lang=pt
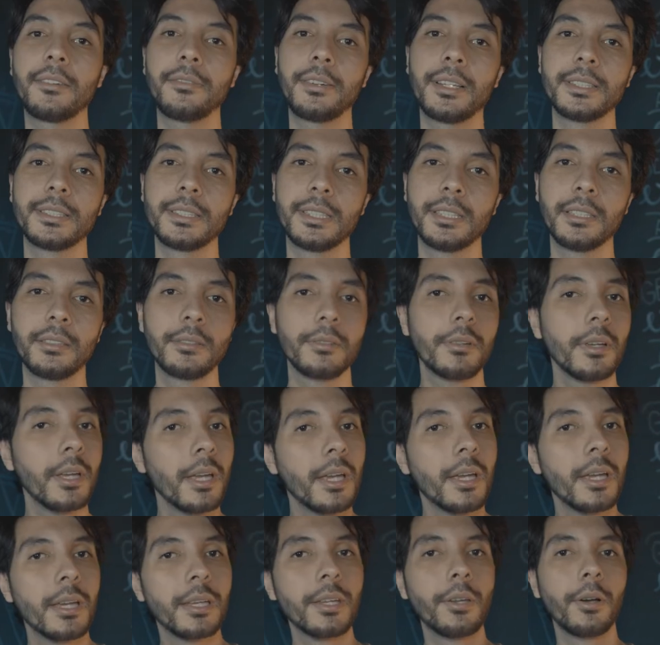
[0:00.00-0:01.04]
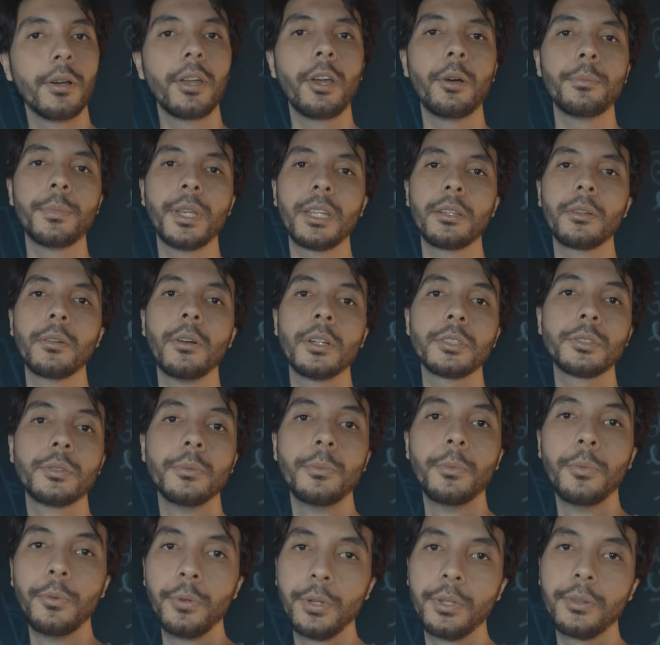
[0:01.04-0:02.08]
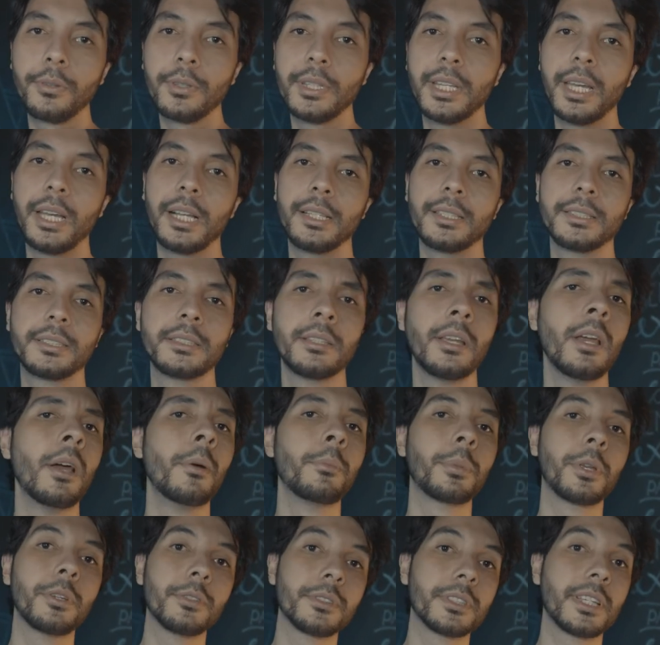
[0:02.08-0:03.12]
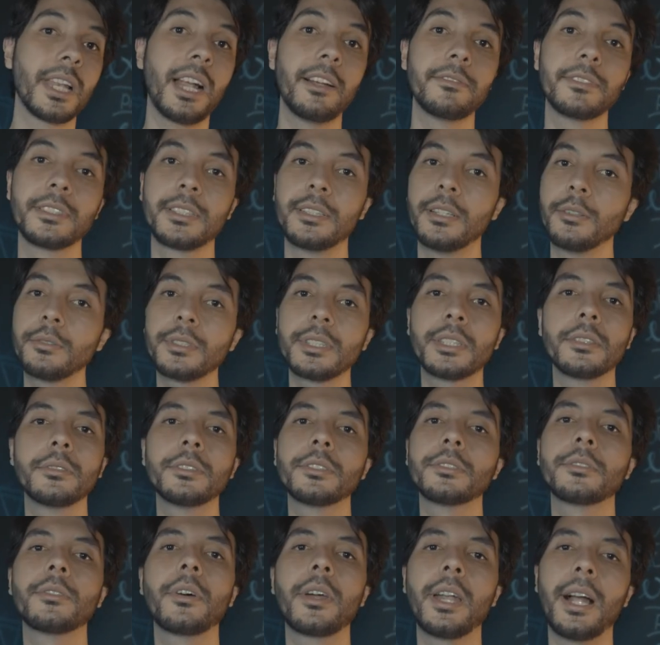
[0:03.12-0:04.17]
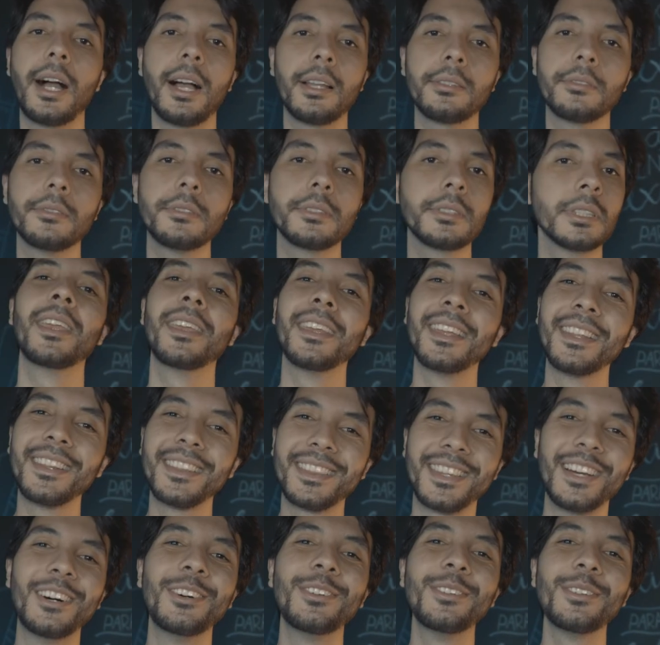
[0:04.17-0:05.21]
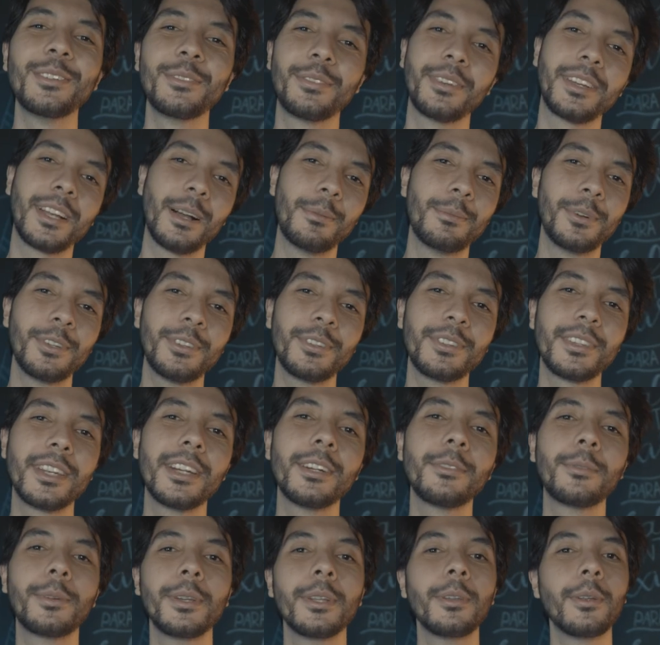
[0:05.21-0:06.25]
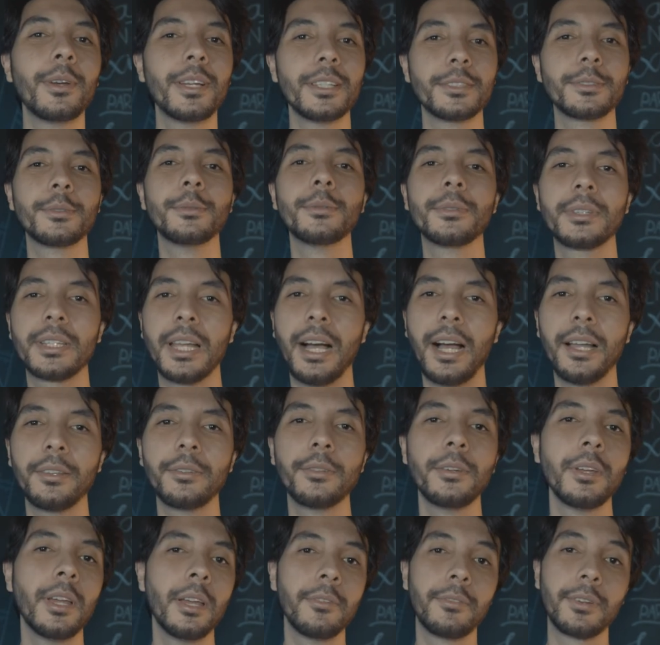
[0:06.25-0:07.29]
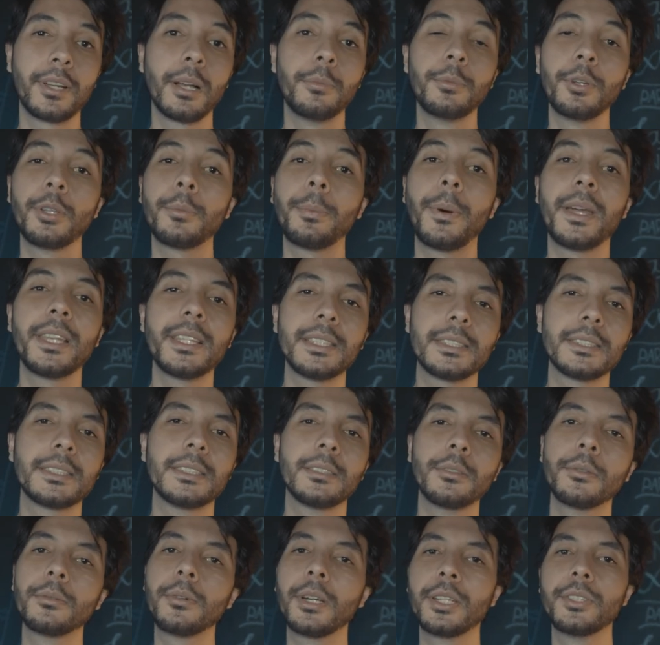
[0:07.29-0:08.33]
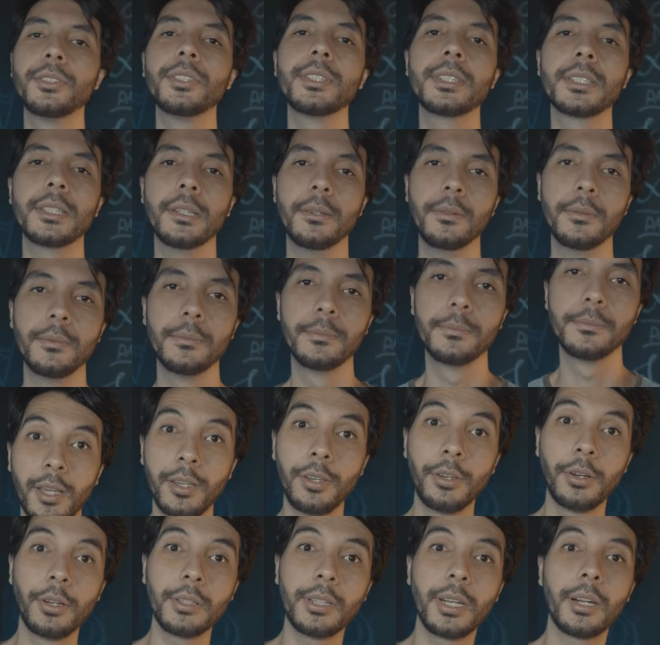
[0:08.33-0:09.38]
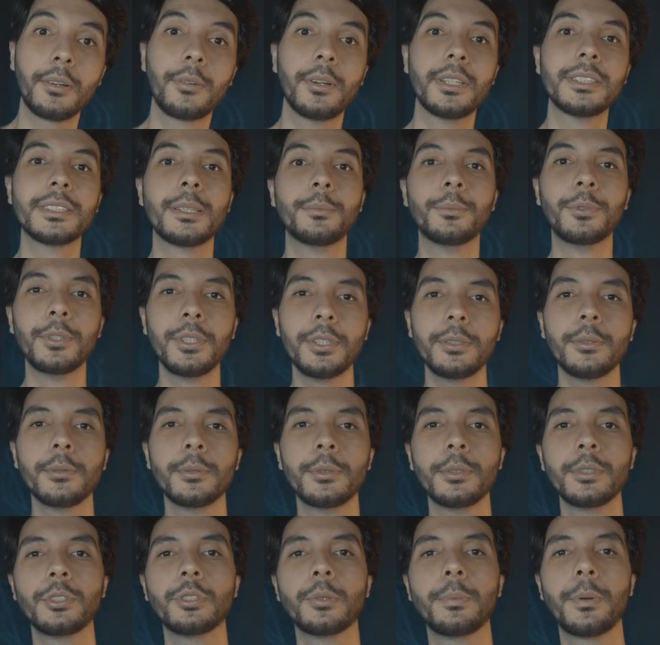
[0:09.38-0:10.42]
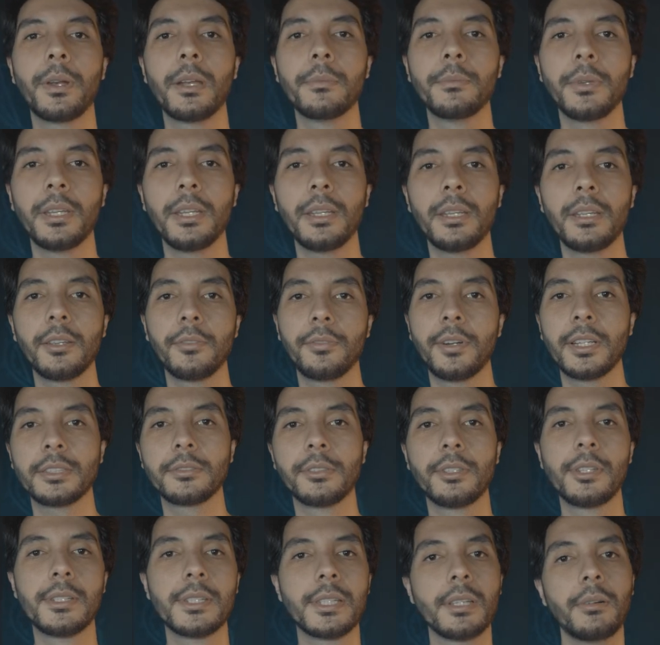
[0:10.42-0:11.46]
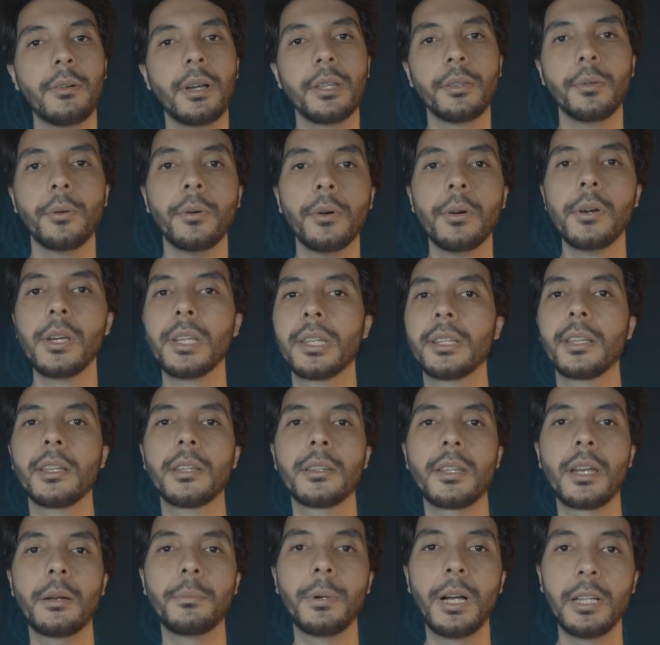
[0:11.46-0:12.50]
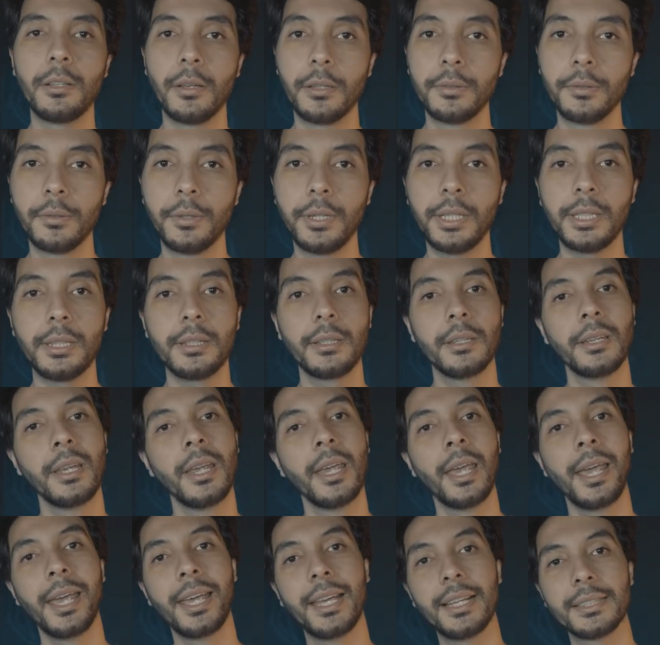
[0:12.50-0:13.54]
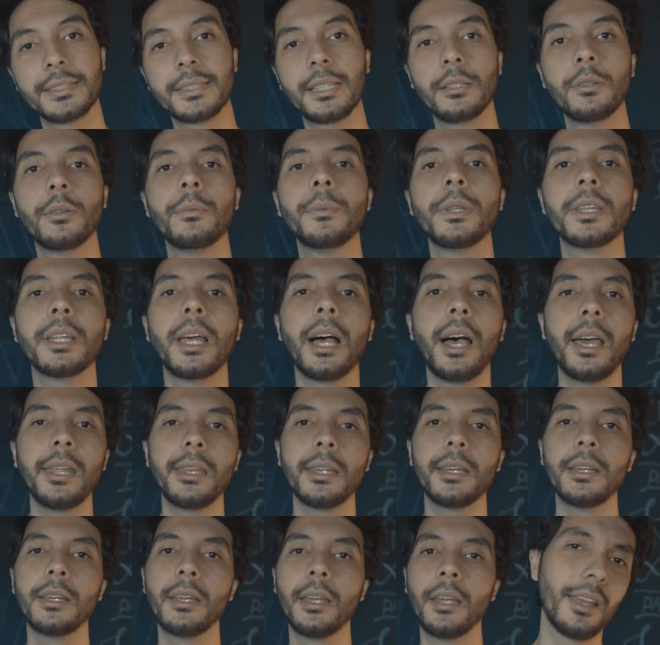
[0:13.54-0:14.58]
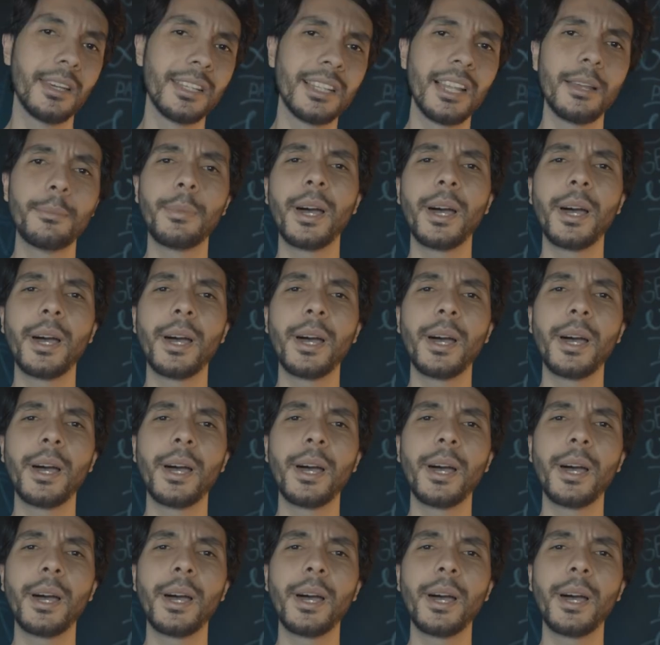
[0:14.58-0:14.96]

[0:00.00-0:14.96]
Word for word: fazendo. E eu realmente gosto muito delas, porque os graves não são estourados, então fica muito tranquilo o resultado, fica muito parecido com a edição. E outra coisa muito útil para mim, que faço edição à noite, que trabalho à noite, é essa luminária. Ela é